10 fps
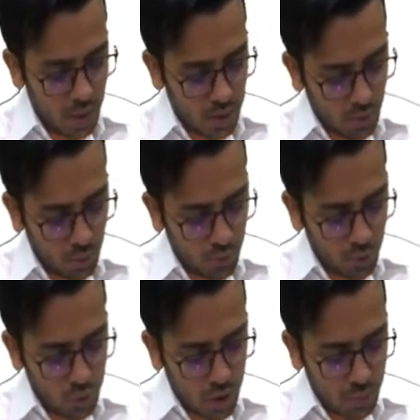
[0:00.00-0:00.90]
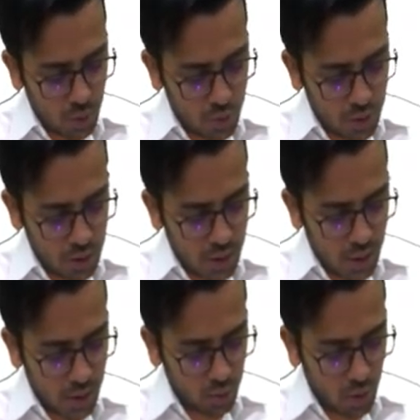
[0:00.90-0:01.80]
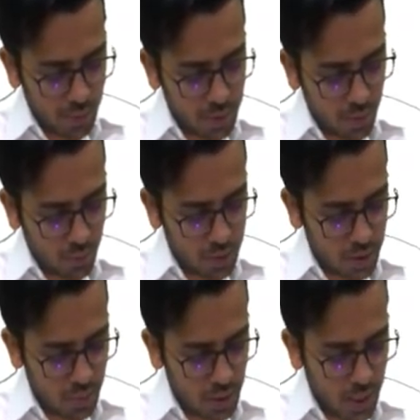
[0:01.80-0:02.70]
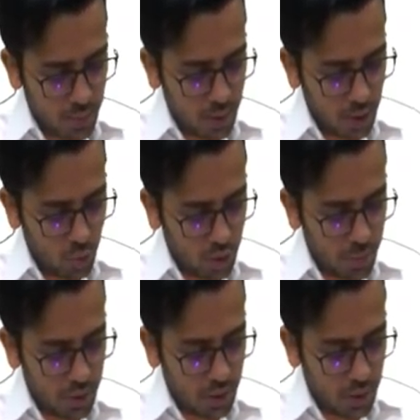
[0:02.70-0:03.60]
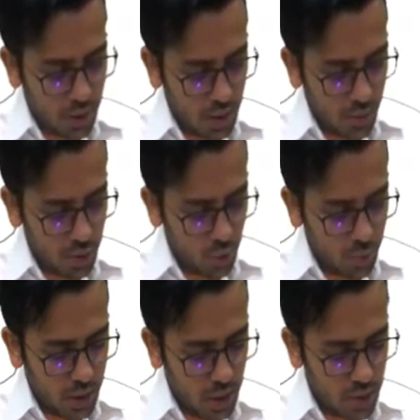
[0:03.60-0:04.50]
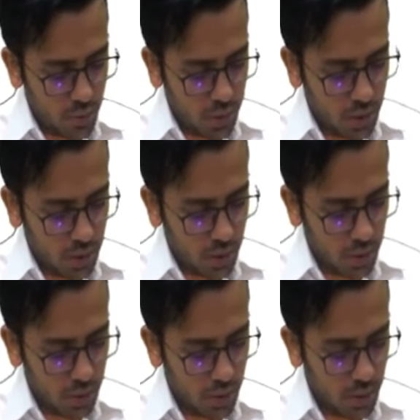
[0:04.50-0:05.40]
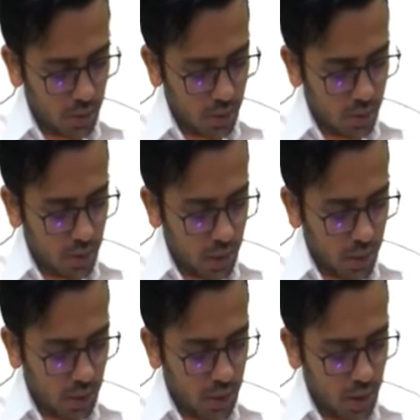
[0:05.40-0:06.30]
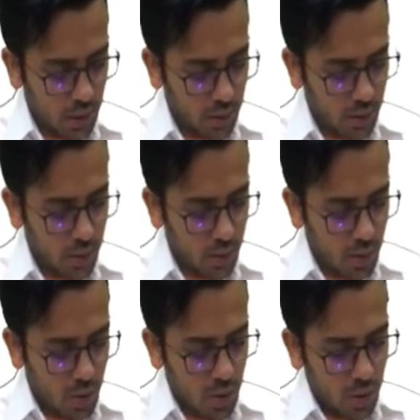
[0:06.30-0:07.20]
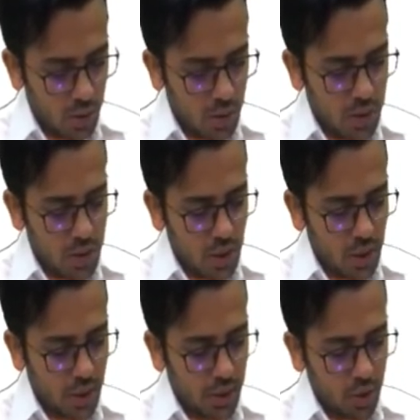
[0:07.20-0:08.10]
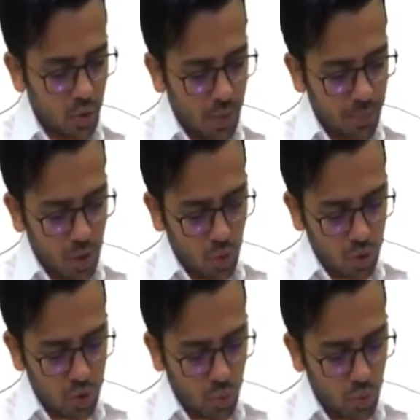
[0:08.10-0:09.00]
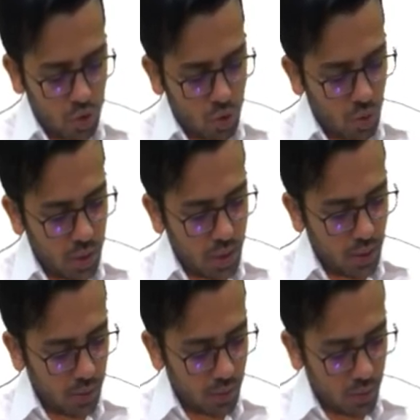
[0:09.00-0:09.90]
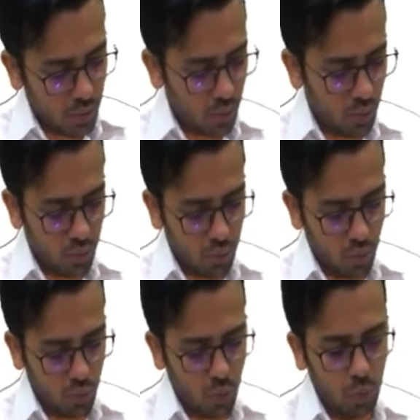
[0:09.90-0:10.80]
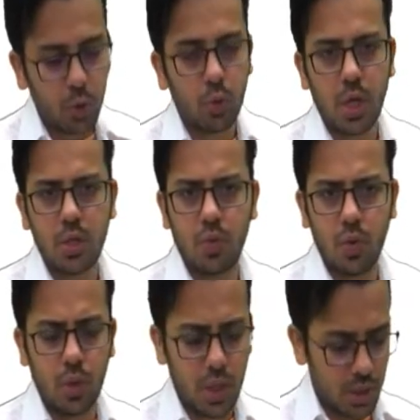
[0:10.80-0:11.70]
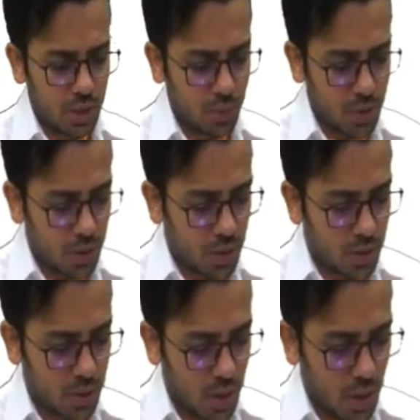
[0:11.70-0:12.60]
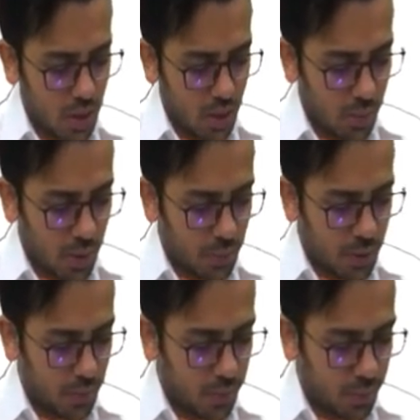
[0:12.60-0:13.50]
जब वो फ्यूचर में गुड्स ले जाएगा तो आप सिर्फ कस्टमर लाइबिलिटी को डेबिट करके रेवेन्यू में ट्रांसफर कर देंगे 99 इससे रिलेटेड जो आपके कॉस्ट ऑफ गुड्स सोल्ड है वो भी तो ट्रांसफर होंगे एज एक्सपेंसेस बराबर है